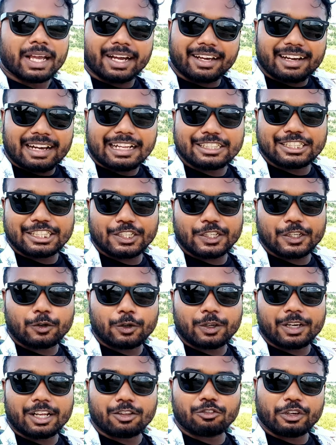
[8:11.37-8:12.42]
अगर रांची के
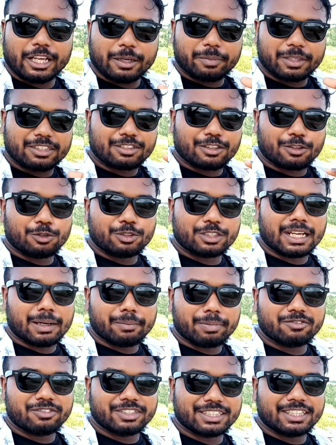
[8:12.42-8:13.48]
हो ना तो एक बार ज़रूर से यहाँ
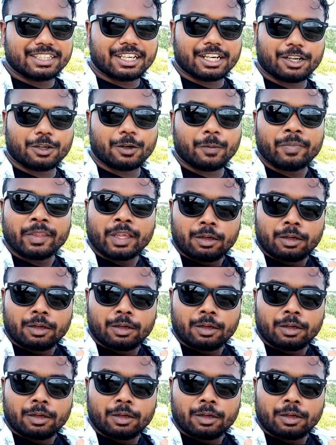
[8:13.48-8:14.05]
पे विजिट करो